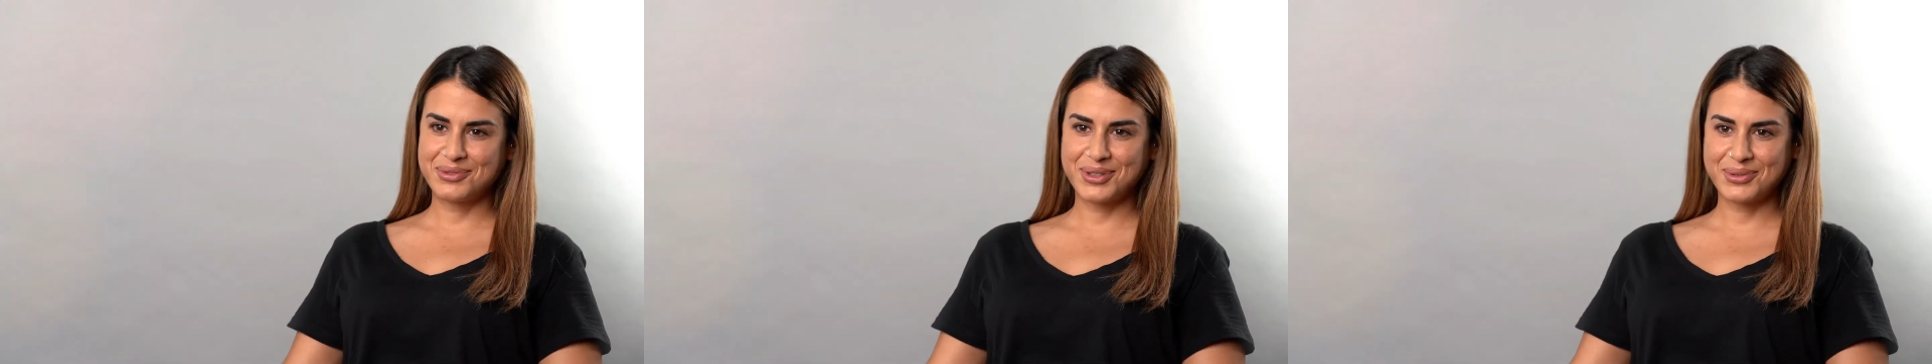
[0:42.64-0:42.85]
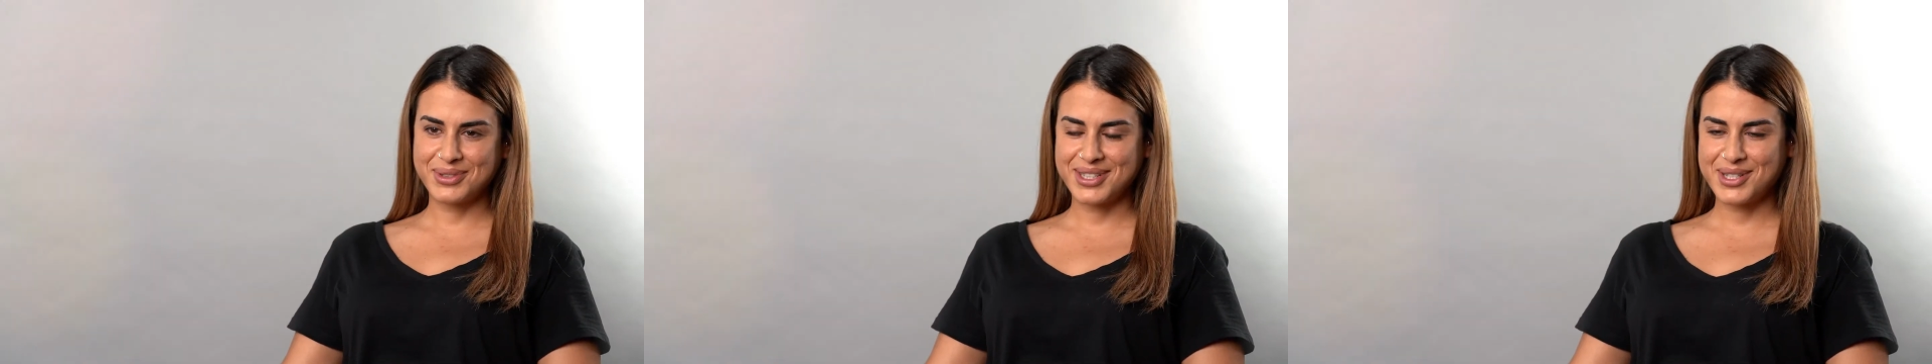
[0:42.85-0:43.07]

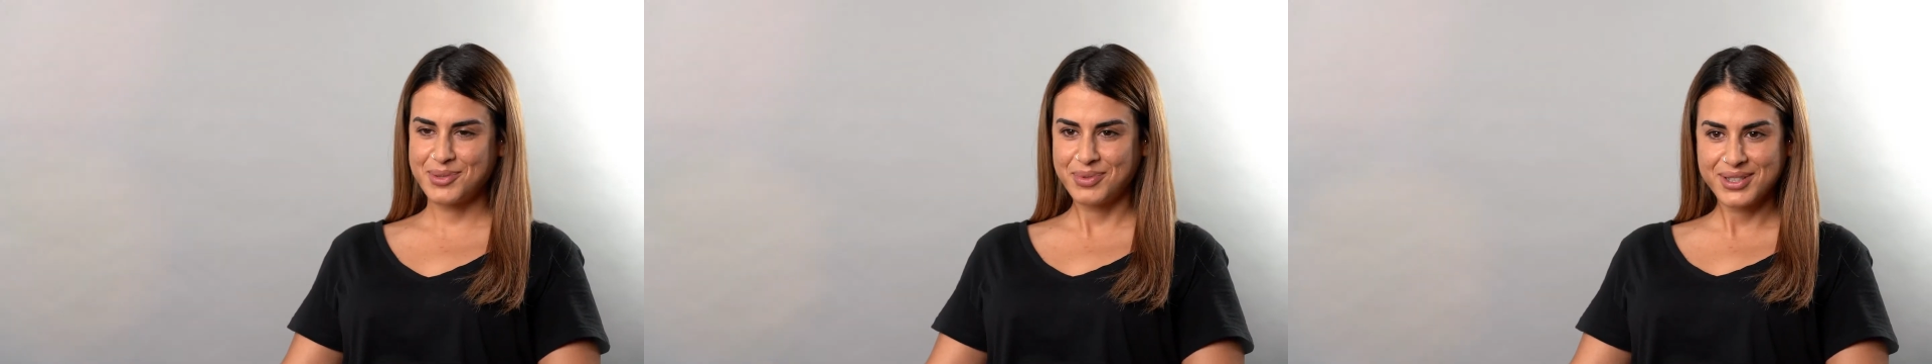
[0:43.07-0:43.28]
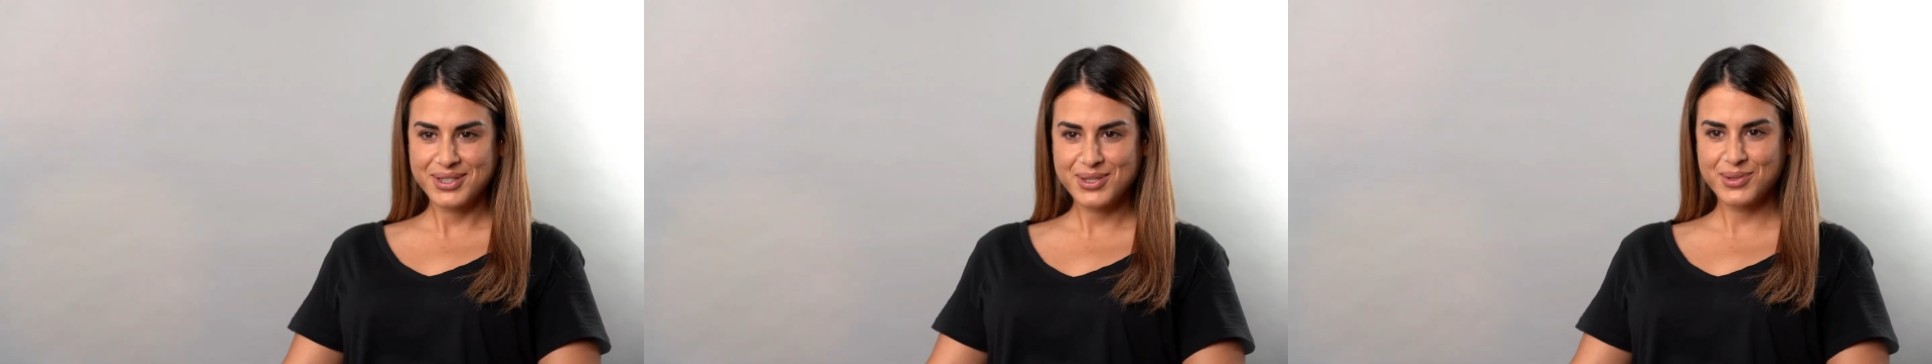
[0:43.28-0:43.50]
von
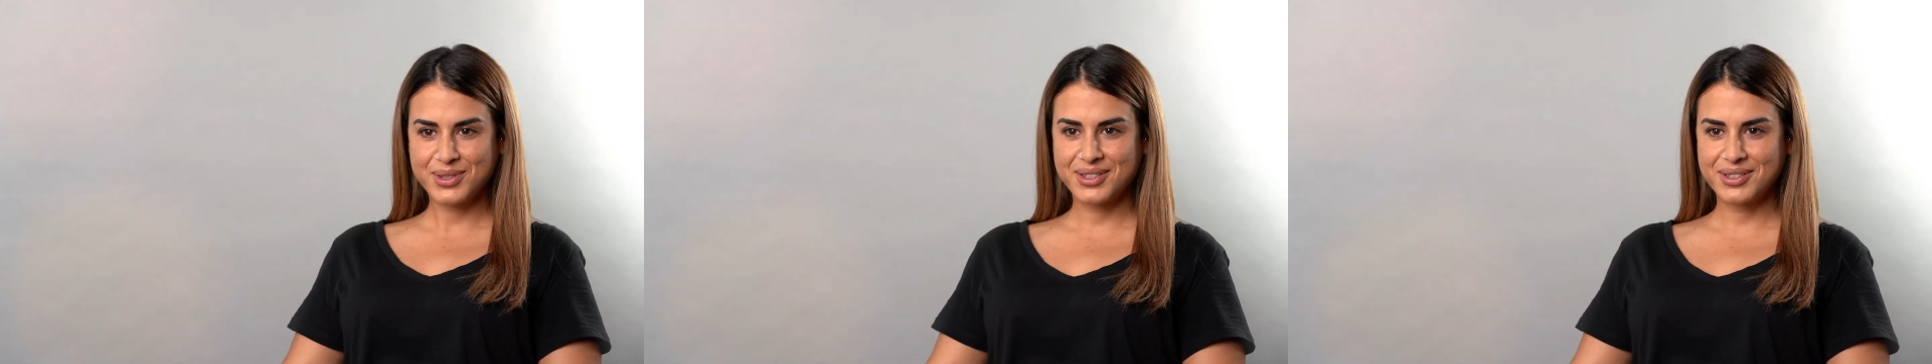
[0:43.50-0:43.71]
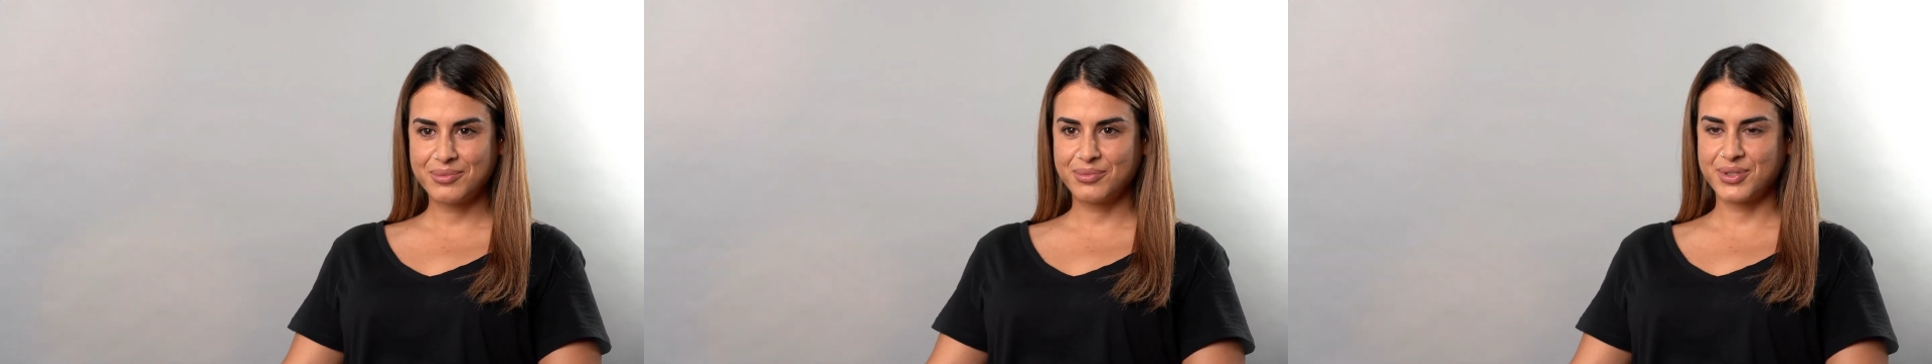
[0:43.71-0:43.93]

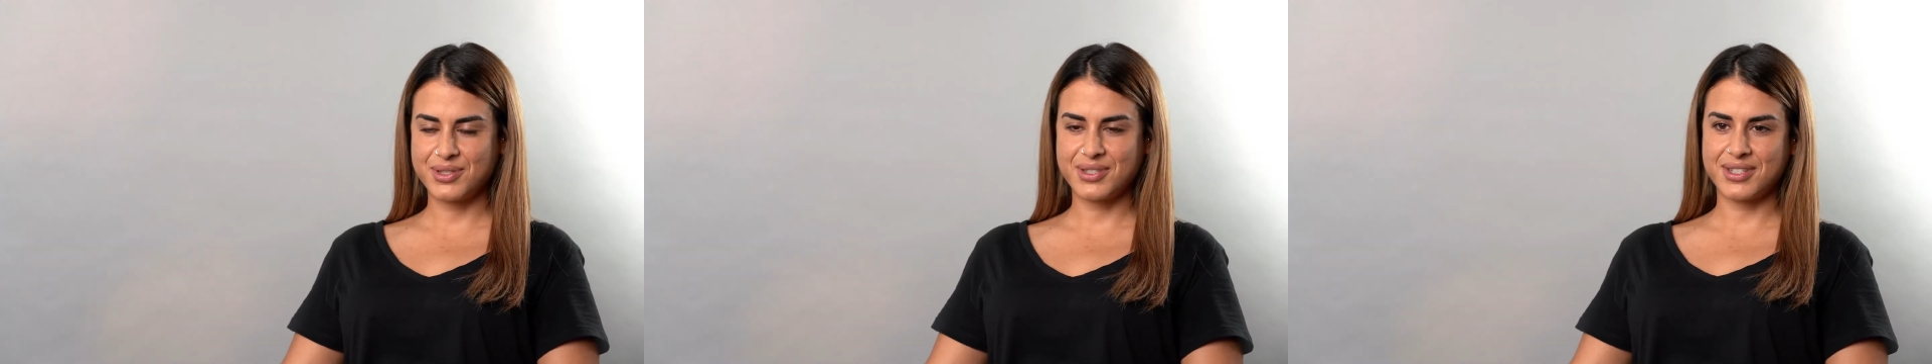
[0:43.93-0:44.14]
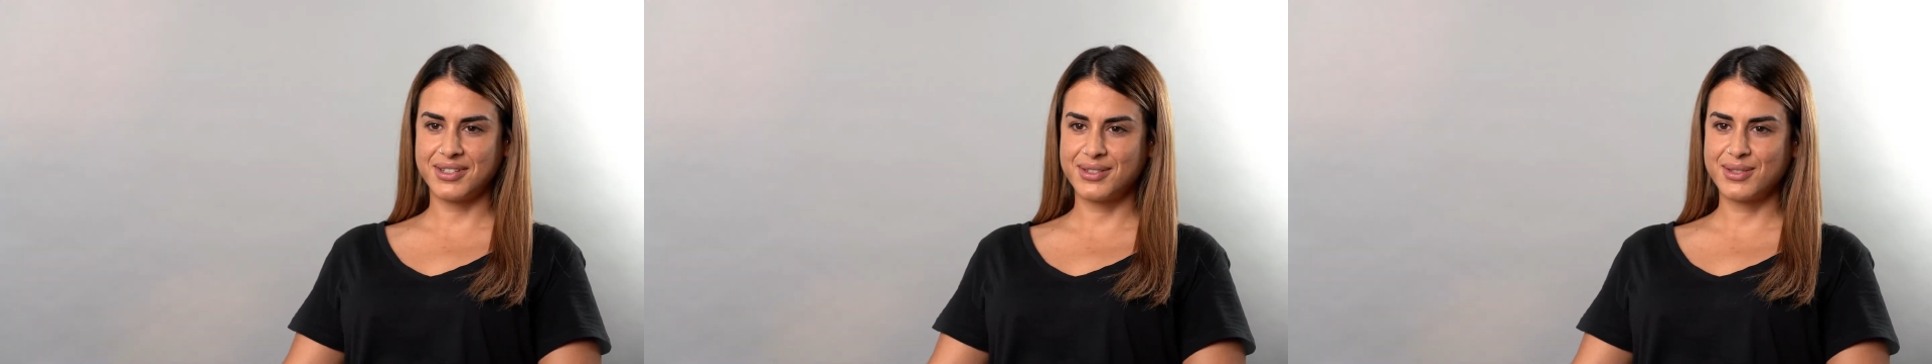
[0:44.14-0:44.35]
Unterspritzungen bis